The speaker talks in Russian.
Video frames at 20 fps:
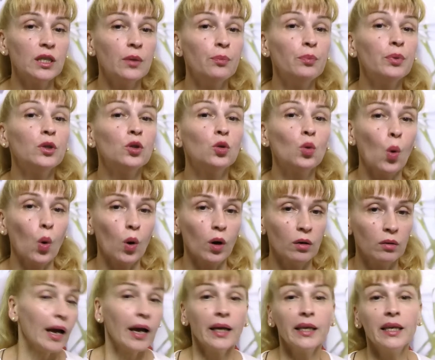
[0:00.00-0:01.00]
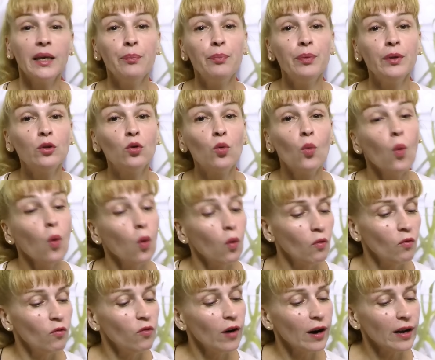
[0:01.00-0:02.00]
кипяток
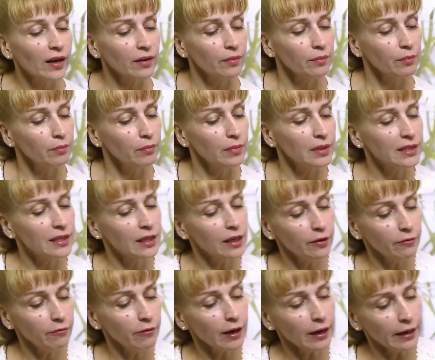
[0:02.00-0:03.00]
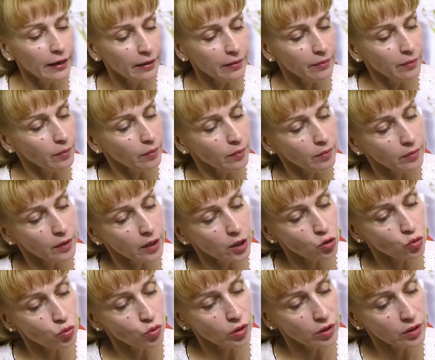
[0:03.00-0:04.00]
кипятком, варом мы заливаем
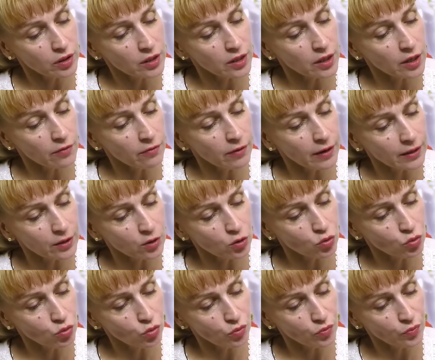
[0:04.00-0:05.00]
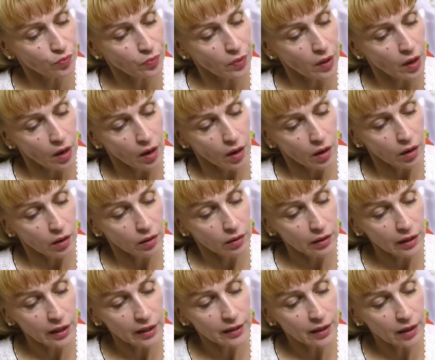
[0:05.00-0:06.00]
нашу консервацию. Э,
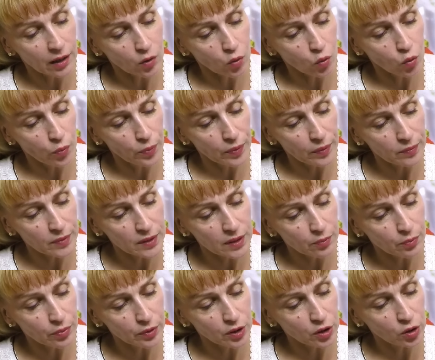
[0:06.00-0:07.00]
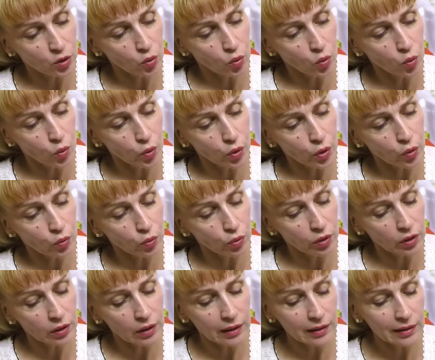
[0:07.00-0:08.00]
не торопимся потихоньку,
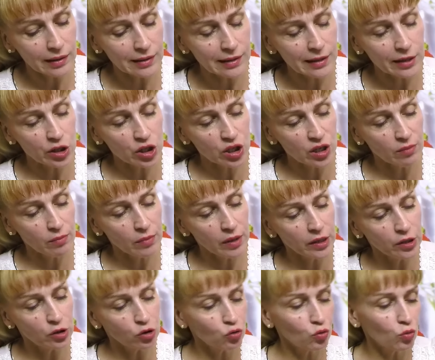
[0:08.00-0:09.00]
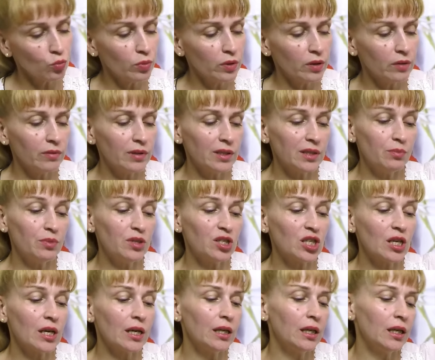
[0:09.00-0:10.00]
не надо слишком лить, чтобы в
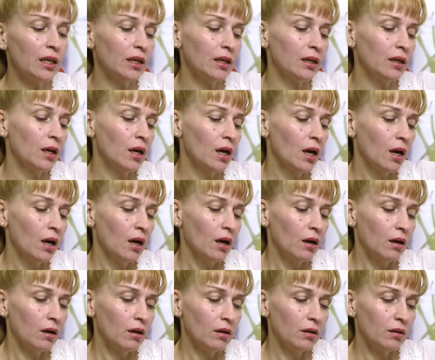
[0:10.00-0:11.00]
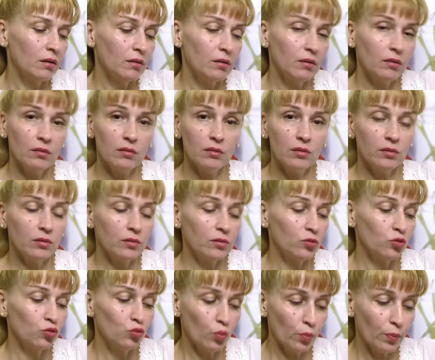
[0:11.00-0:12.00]
избежании э,
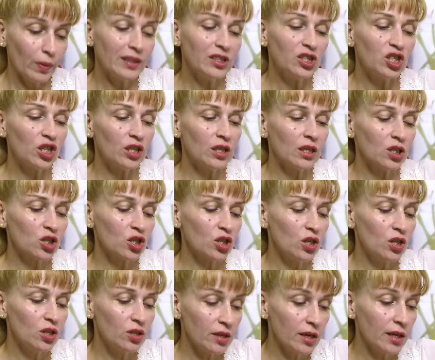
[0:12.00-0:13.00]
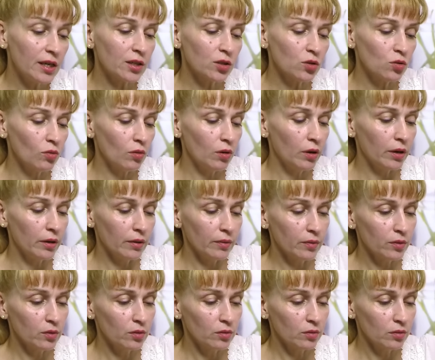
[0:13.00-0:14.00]
чтобы баночки наши не треснули,
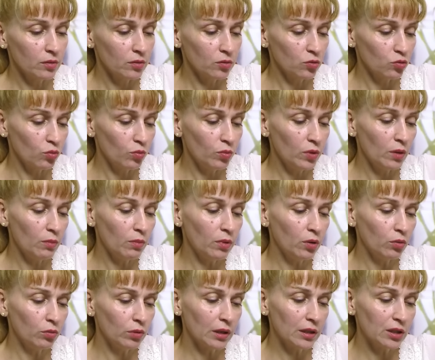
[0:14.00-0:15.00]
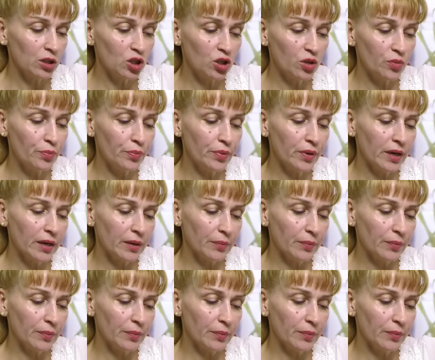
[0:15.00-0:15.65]
чтобы не было у нас ЧП.